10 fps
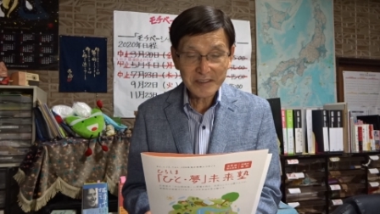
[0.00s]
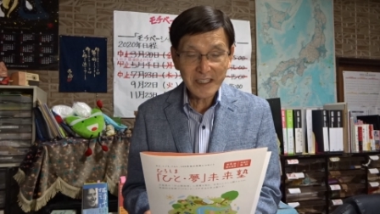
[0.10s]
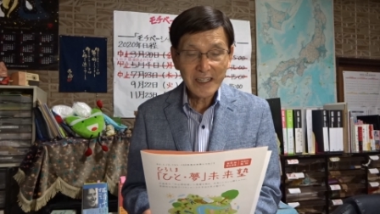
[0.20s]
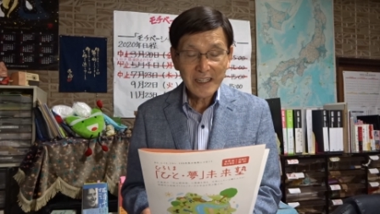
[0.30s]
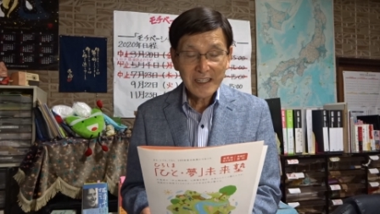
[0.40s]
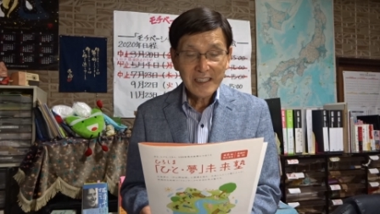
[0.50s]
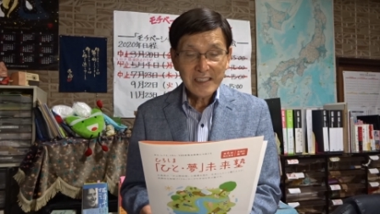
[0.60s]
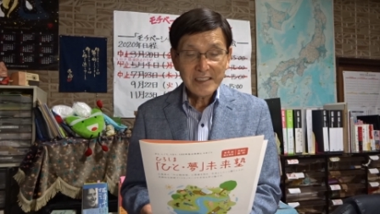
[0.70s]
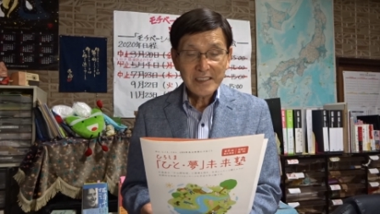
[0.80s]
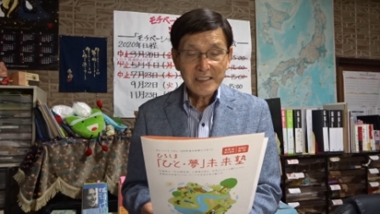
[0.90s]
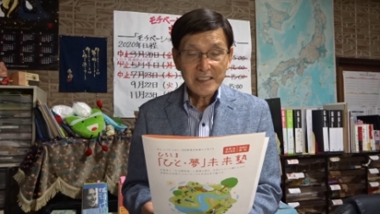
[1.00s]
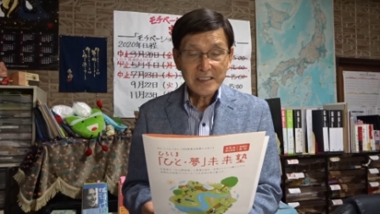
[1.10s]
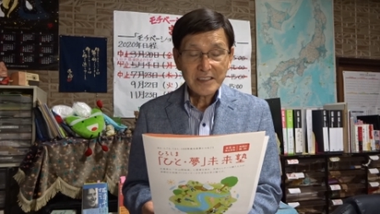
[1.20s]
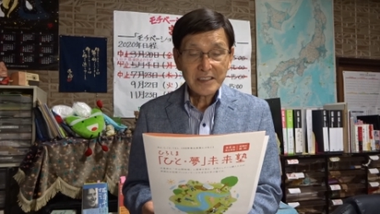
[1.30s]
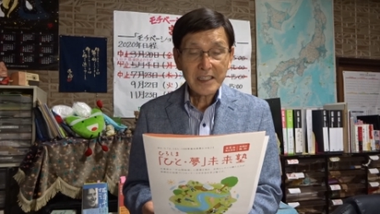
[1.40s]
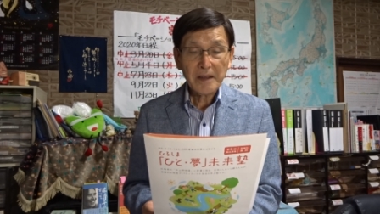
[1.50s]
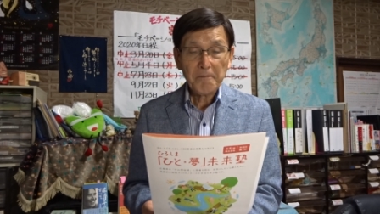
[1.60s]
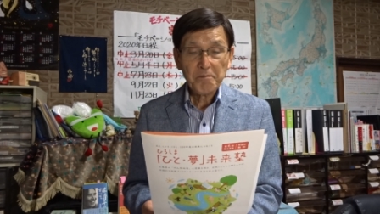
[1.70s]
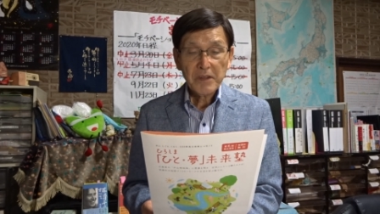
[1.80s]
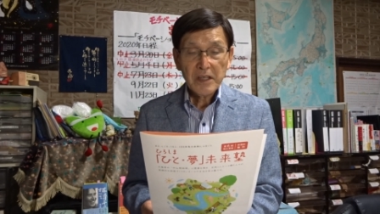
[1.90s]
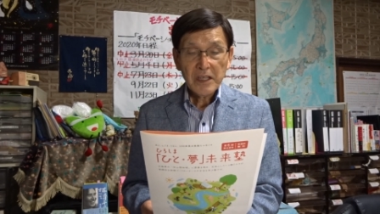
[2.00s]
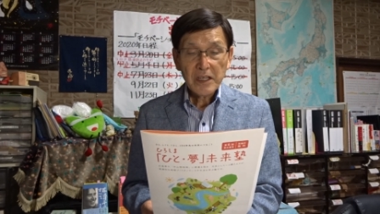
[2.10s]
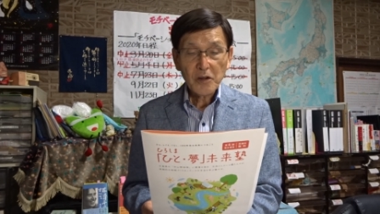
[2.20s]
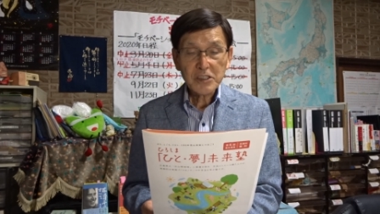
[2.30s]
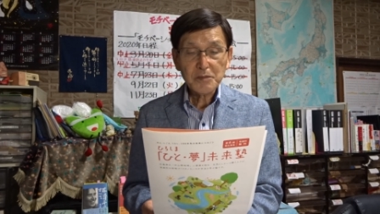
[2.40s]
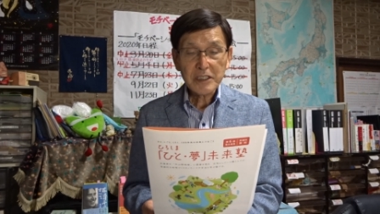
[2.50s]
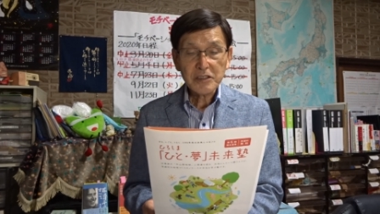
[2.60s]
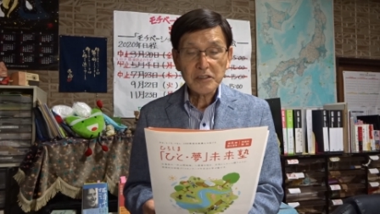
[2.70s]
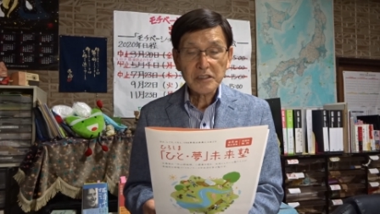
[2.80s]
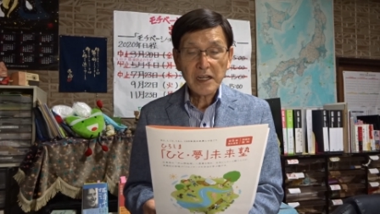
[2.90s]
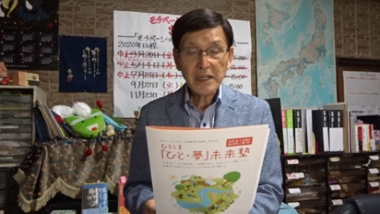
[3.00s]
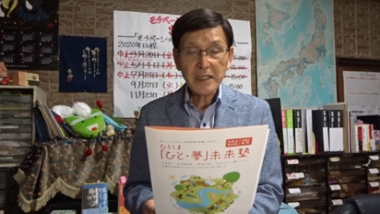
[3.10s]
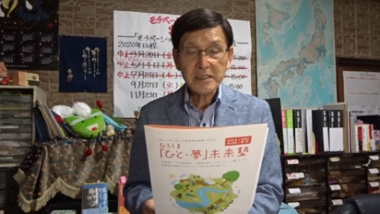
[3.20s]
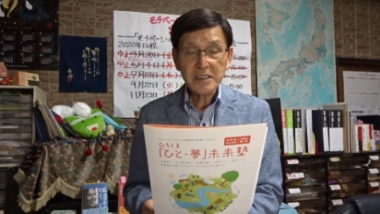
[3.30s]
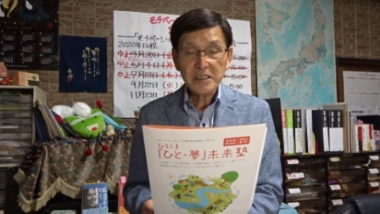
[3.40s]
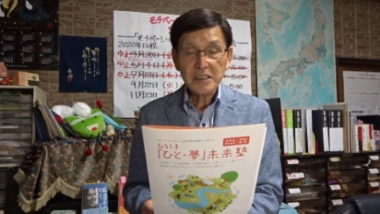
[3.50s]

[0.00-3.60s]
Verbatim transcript: すねさて広島中山間